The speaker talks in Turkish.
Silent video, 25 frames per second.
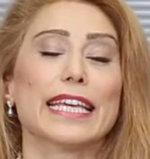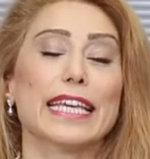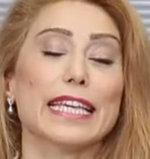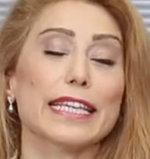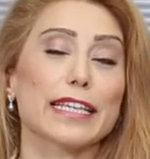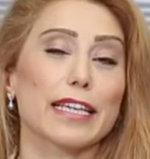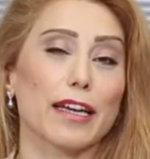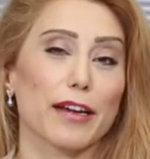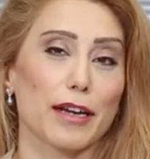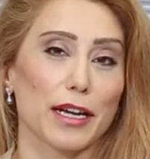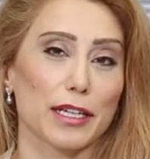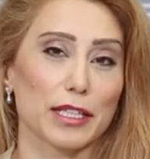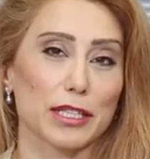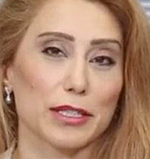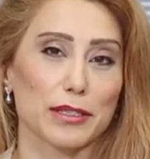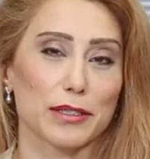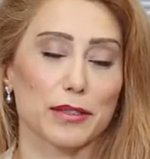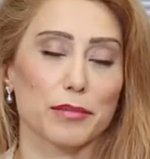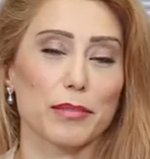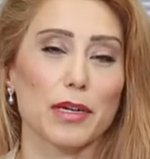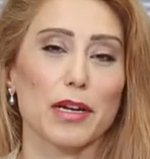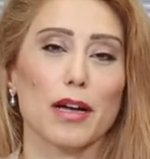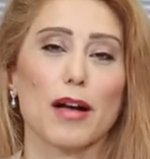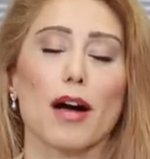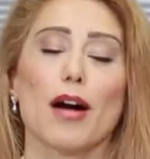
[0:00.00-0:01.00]
İlk
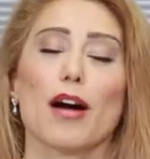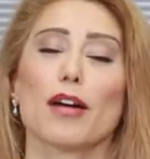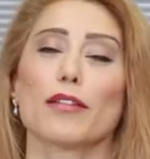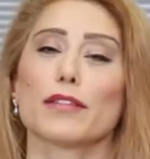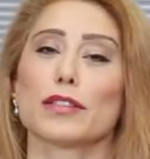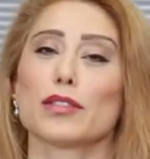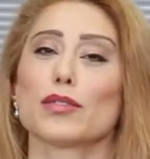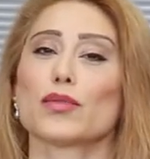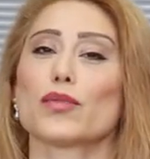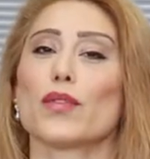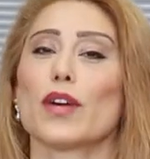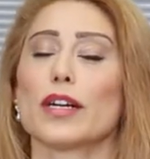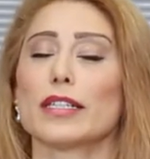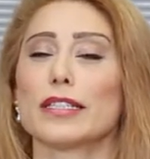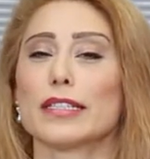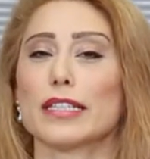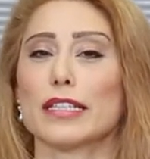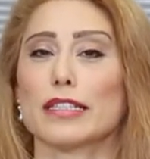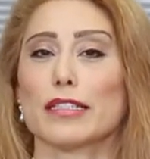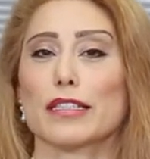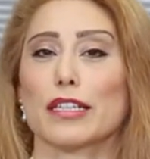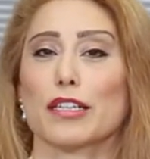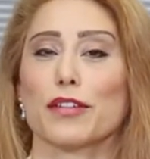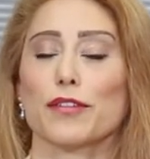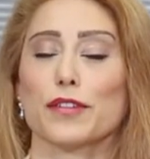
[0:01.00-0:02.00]
araştırma Harvard
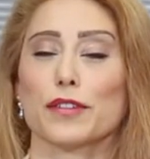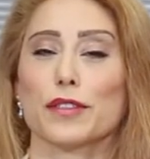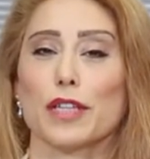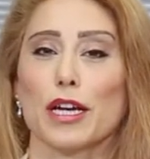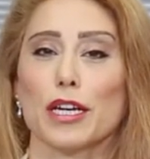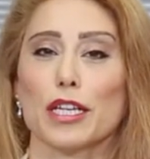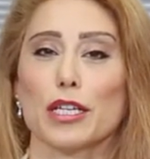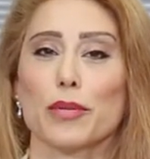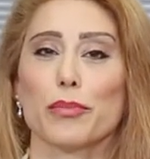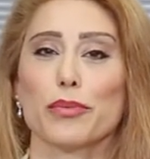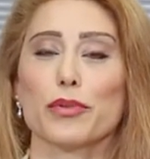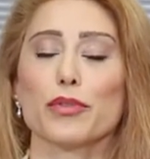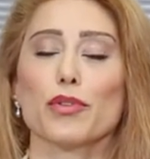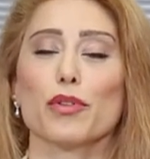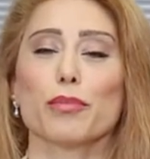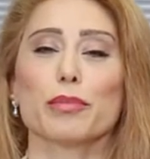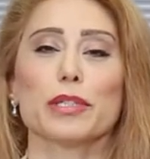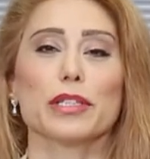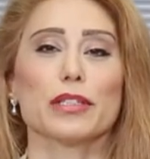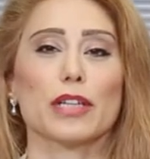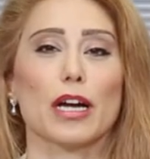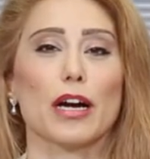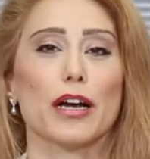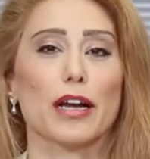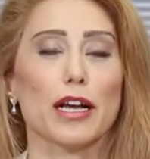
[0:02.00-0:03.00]
Üniversitesi tarafından yapılıyor.
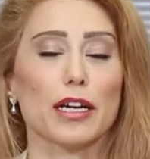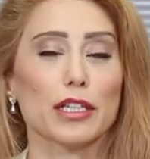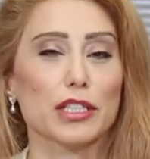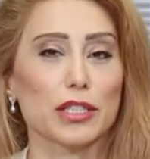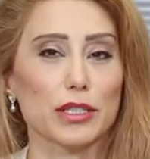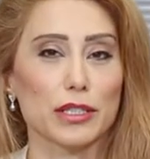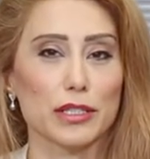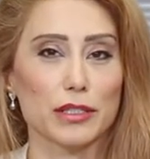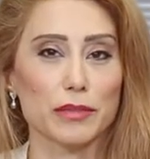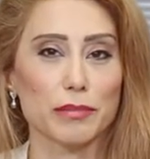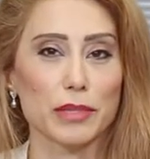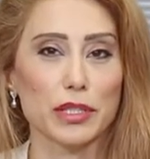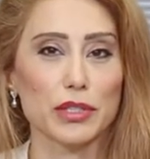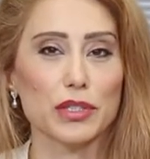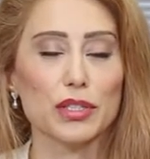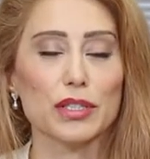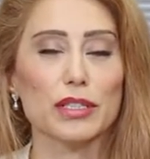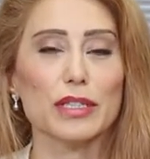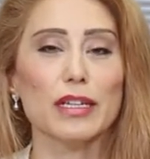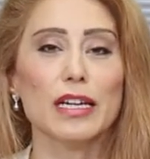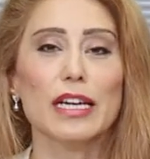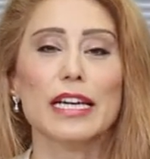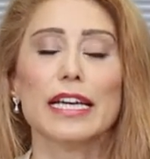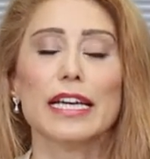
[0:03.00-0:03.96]
Bir araştırmacı